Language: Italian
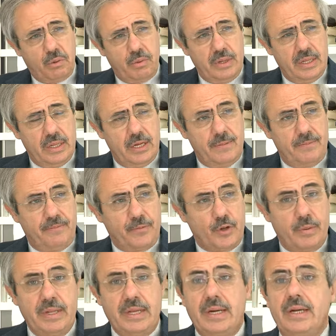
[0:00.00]
Quindi,
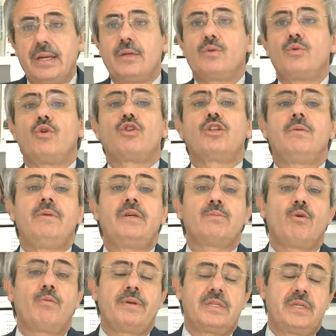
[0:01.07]
come dire, nessun
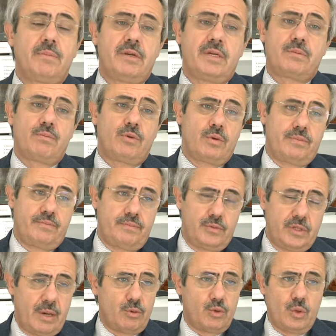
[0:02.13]
ottimismo o pessimismo.
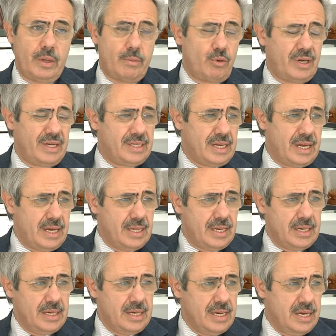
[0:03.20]
Siamo sulla buona strada,
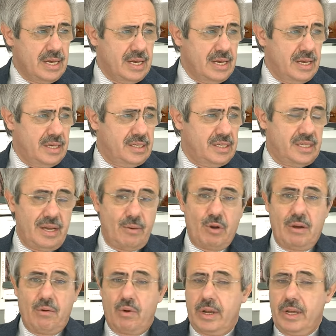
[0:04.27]
ci stiamo
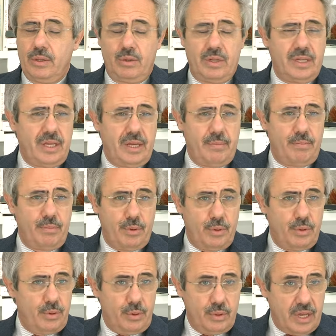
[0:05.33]
lavorando da
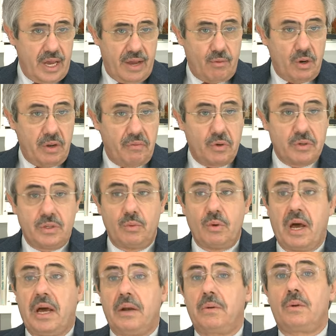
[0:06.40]
tempo notevole, forse un
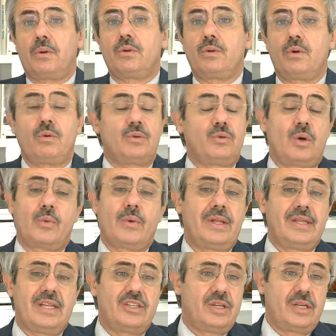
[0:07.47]
anno, non lo so, non so a
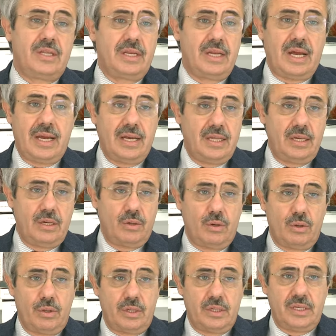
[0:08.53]
quante centinaia di
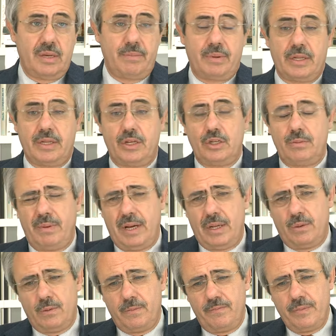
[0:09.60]
incontri si è
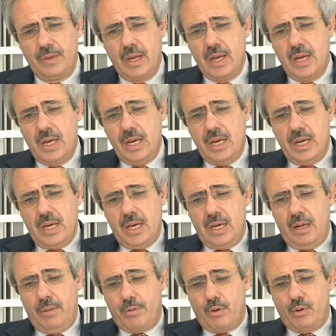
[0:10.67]
partecipato.
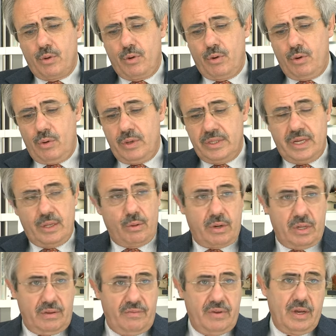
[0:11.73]
Il protocollo è stato
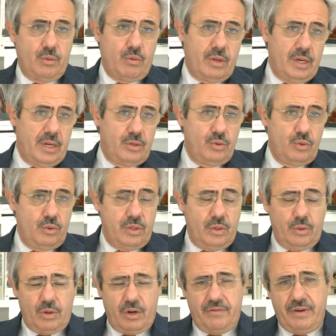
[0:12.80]
ratificato dalla Giunta
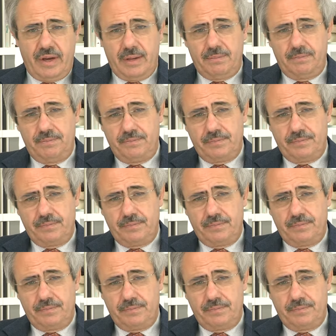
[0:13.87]
un'ora fa.